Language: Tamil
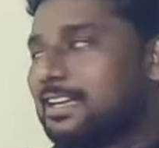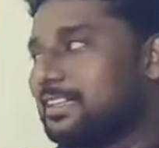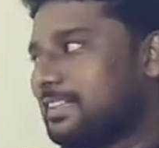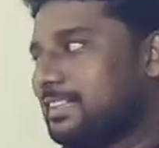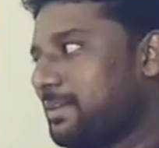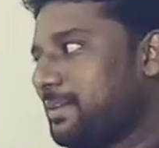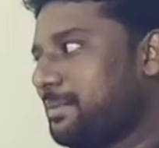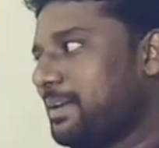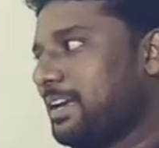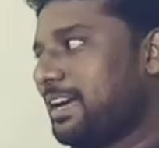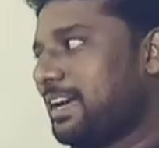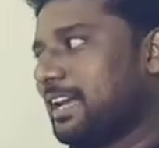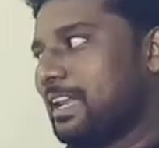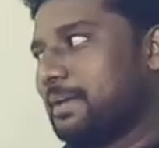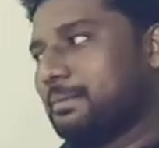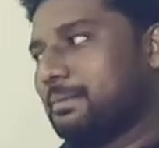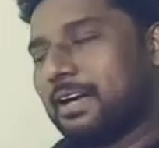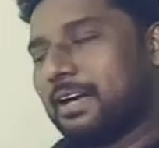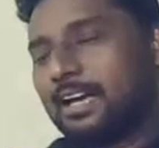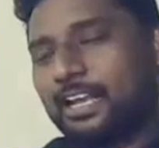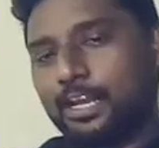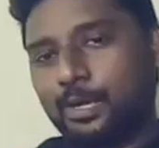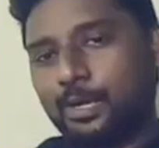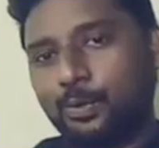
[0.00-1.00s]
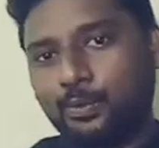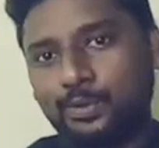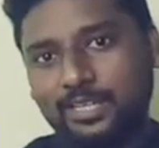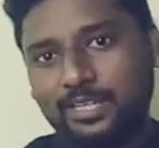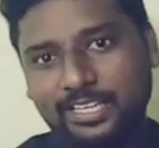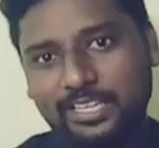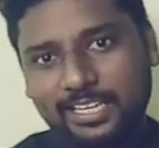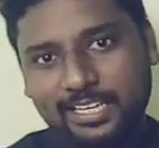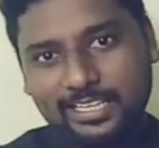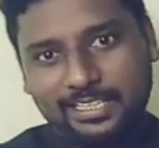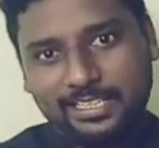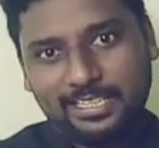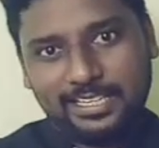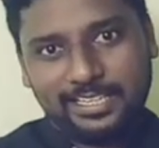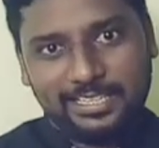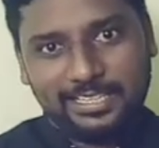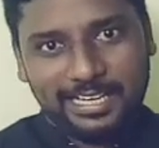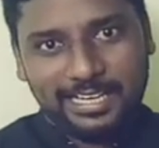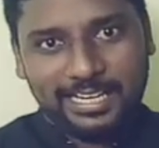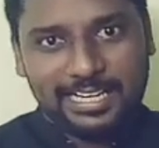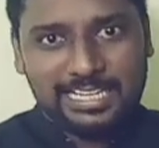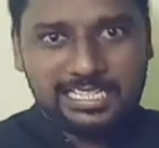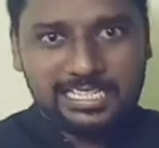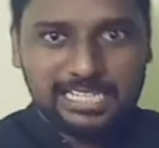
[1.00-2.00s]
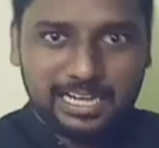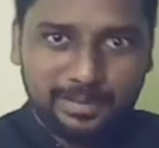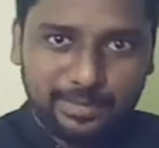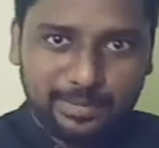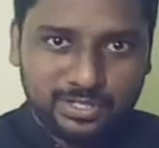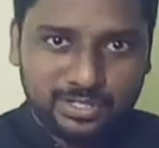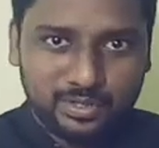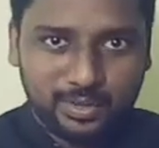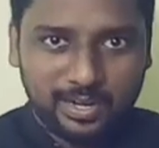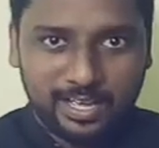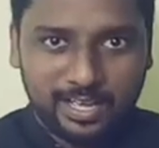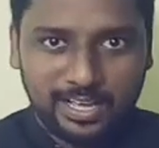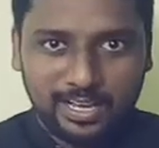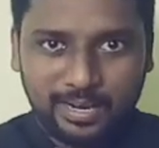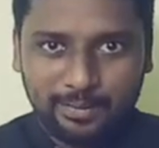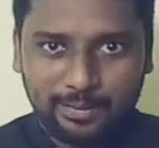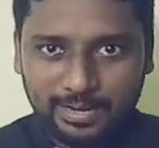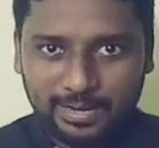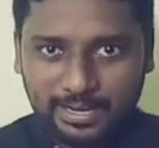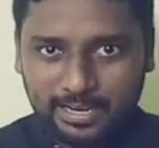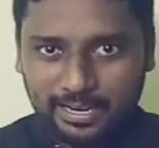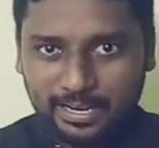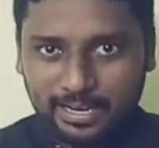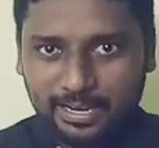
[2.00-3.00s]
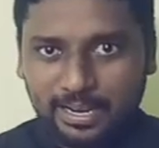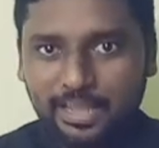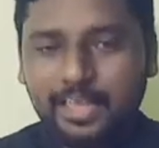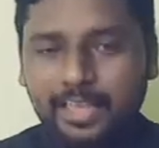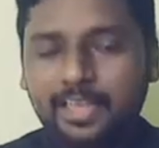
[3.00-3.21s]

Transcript: திமிங்கலம் கரை ஒதுங்கியது இது இங்கிலீஷில் எப்படி சொன்னாங்க அப்படின்னா